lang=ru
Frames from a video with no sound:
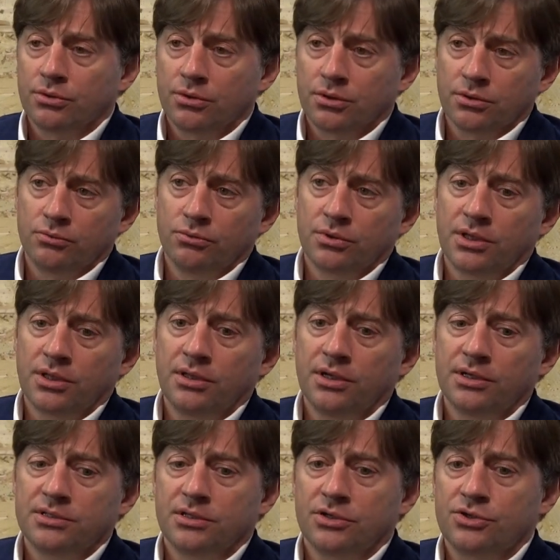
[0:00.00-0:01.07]
Э, вот одна
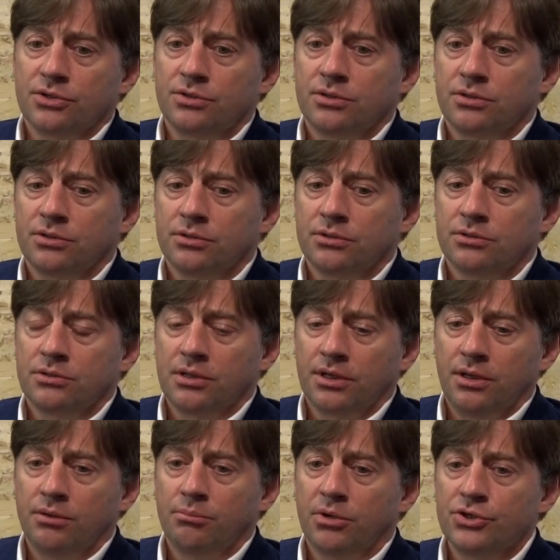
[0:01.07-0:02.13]
из наших
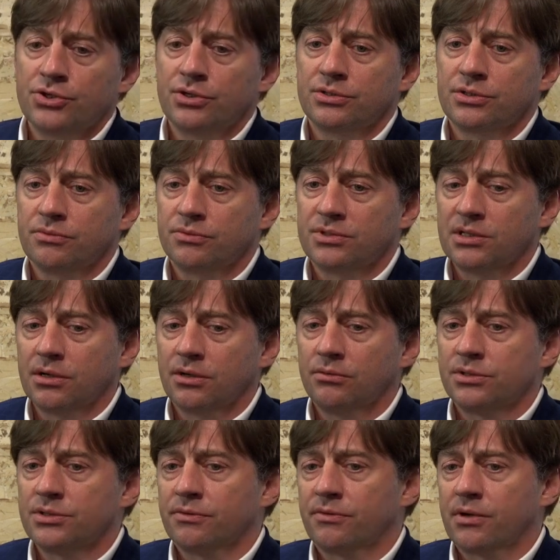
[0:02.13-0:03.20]
таких больших знаковых
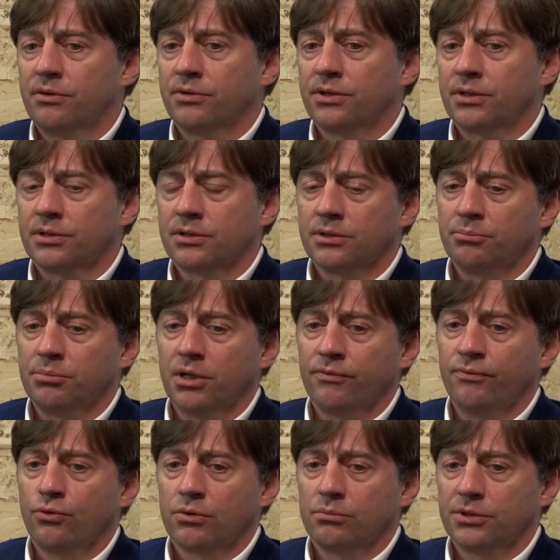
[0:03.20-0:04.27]
цифровых
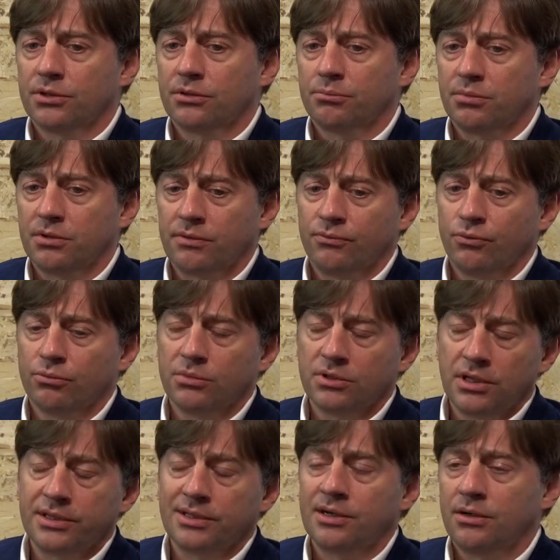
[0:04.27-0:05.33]
платформ — это платформа
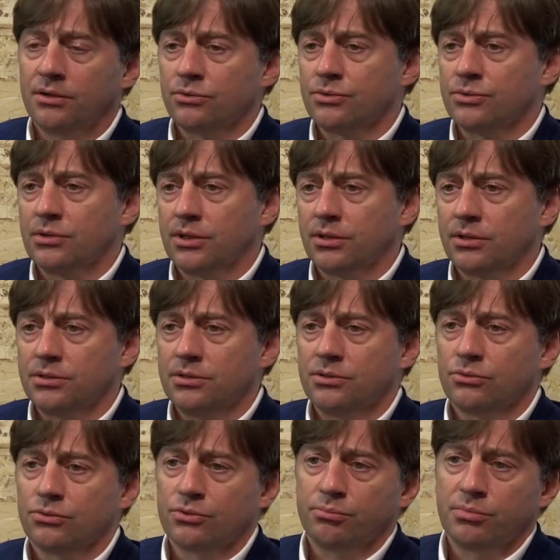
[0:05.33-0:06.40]
Lighthouse, она здесь
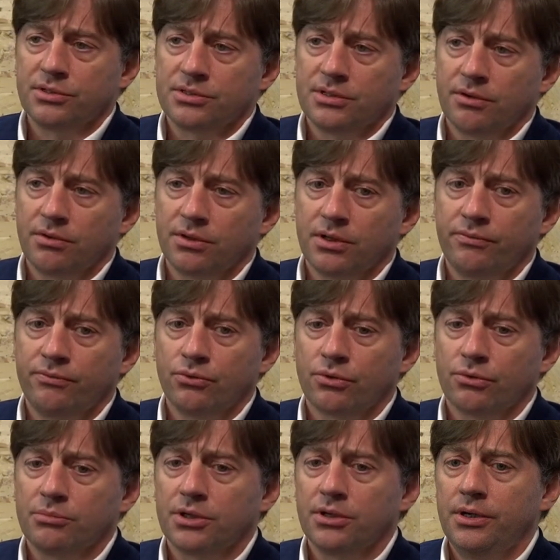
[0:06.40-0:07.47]
тоже представлена на
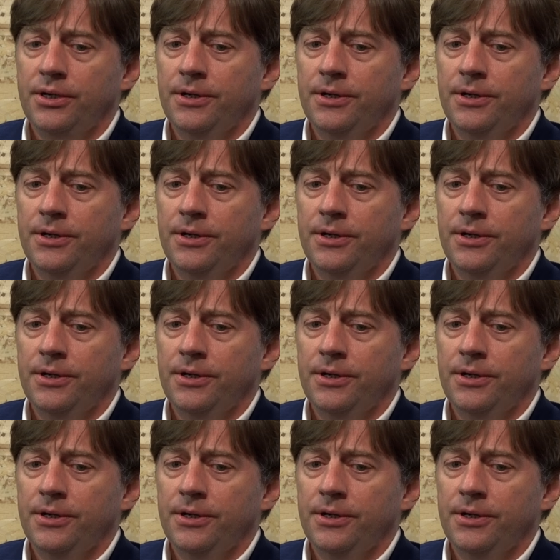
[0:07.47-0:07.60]
форуме